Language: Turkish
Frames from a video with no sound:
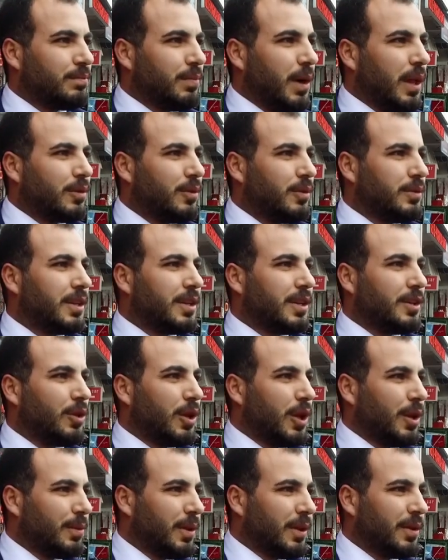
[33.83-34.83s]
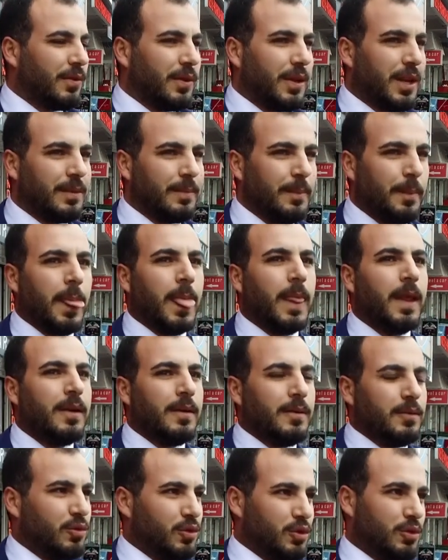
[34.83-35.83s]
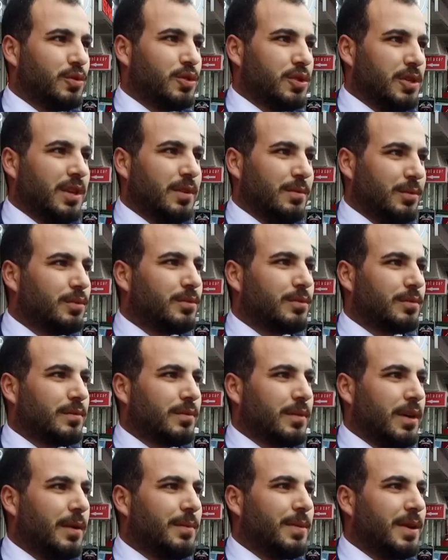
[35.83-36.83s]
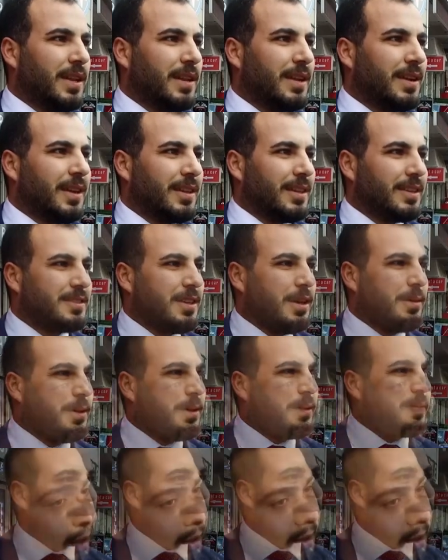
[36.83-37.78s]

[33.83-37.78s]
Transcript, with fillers: Balkondaki dolapları filan düşmüş yani bu haberleri aldık sabah.